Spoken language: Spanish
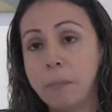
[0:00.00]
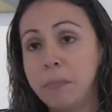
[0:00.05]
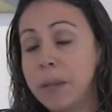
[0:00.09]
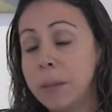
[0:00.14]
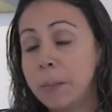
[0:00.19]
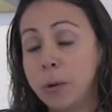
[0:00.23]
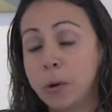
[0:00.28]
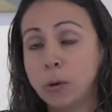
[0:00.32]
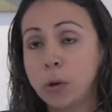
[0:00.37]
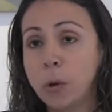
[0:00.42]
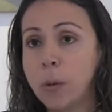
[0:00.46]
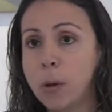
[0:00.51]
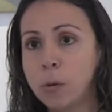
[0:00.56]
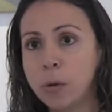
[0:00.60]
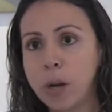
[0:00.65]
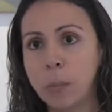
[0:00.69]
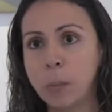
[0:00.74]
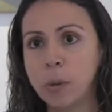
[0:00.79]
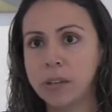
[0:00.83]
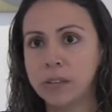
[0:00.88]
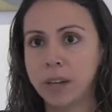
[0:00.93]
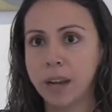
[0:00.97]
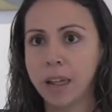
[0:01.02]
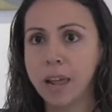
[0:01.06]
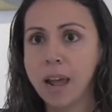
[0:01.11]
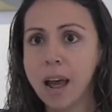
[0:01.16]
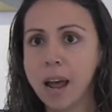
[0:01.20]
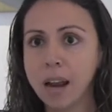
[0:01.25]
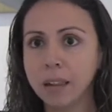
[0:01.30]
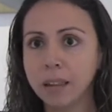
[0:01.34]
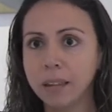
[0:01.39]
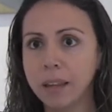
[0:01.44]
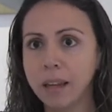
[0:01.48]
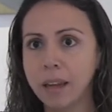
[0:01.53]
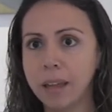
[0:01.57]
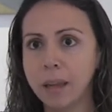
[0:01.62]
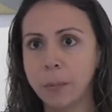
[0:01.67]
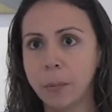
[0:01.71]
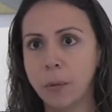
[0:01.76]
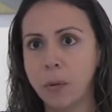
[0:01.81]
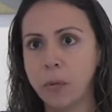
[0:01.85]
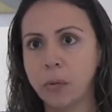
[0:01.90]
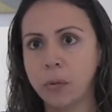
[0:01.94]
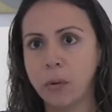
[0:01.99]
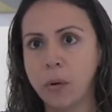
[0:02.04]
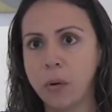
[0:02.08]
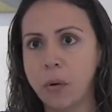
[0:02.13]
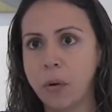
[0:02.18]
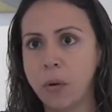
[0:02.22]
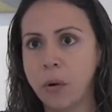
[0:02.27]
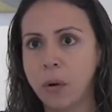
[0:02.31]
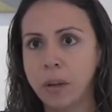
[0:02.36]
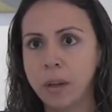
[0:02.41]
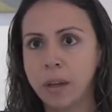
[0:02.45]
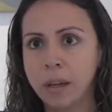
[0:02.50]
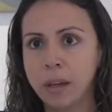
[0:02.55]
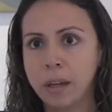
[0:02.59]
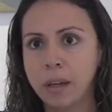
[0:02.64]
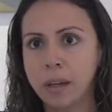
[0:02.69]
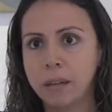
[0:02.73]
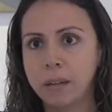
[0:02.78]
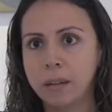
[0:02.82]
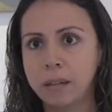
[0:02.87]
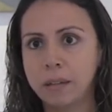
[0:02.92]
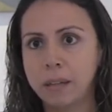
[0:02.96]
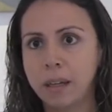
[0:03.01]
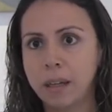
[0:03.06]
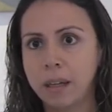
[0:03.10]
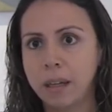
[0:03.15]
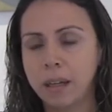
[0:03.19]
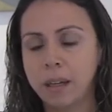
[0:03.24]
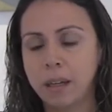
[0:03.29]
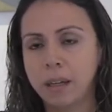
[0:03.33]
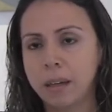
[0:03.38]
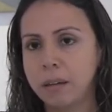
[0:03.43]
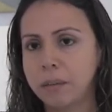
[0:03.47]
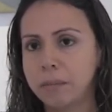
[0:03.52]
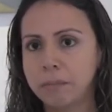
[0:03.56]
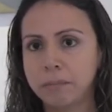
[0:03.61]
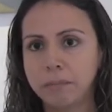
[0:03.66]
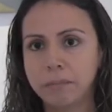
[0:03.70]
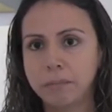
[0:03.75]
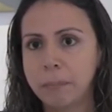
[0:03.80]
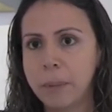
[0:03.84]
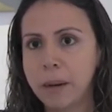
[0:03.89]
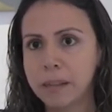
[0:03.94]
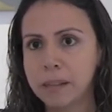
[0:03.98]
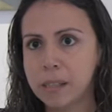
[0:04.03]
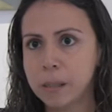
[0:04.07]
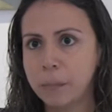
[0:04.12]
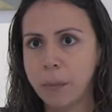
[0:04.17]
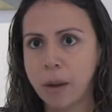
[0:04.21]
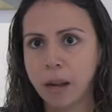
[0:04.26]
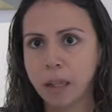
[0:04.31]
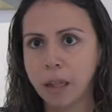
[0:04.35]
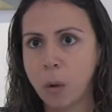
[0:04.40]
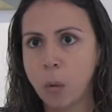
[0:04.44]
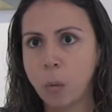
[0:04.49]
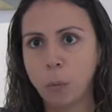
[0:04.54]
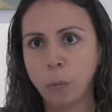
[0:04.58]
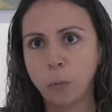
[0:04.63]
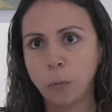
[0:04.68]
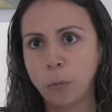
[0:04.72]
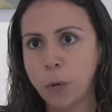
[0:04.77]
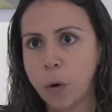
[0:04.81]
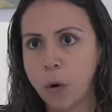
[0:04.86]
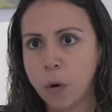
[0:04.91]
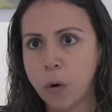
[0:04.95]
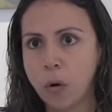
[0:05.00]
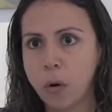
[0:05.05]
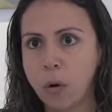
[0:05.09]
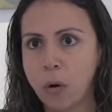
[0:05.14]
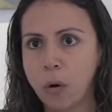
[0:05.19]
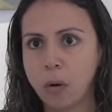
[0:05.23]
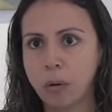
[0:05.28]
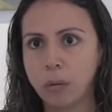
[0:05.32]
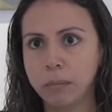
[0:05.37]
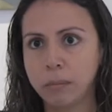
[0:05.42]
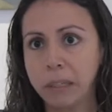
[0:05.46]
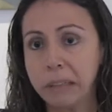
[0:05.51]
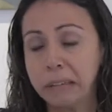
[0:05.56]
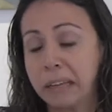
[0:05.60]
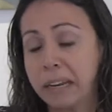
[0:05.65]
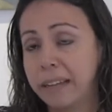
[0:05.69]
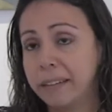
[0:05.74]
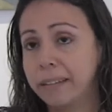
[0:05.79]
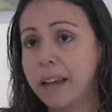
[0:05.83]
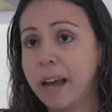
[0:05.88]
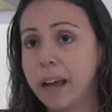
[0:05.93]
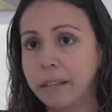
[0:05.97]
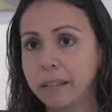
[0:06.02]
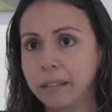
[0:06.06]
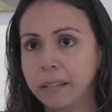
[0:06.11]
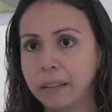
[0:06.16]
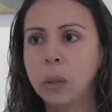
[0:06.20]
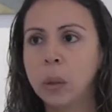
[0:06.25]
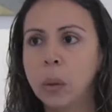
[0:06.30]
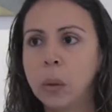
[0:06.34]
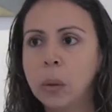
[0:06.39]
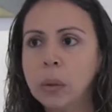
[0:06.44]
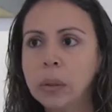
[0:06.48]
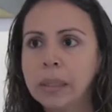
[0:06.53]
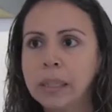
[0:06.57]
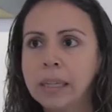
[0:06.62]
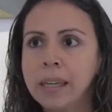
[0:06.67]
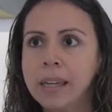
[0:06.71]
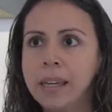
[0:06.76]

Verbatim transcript: de pronto ver una muestra de arte, de pronto este, participar de un foro interesante, ¿no?